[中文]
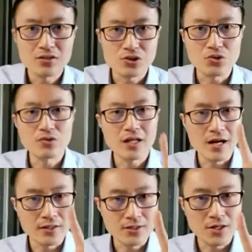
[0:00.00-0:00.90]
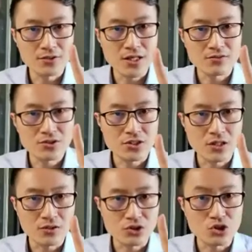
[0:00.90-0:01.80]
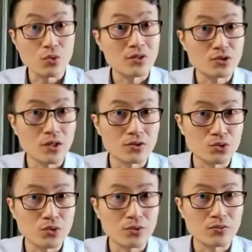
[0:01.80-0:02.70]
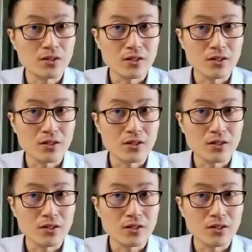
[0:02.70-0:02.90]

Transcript: 其中有两个条件起到了至关重要的作用，